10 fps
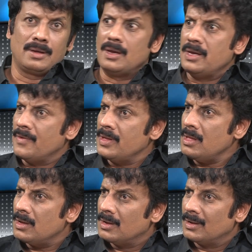ఏంటి
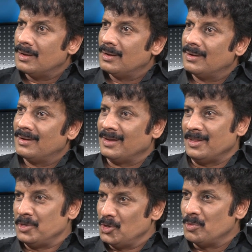ఏమైంది
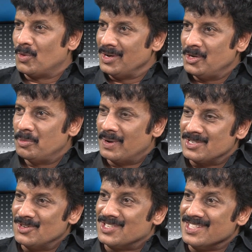ఏదో యూట్యూబ్ యూట్యూబ్
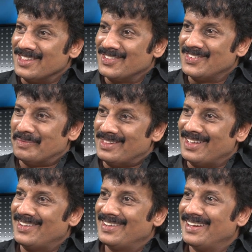ప్రశ్న వచ్చింది ఎందుకు మధ్యలో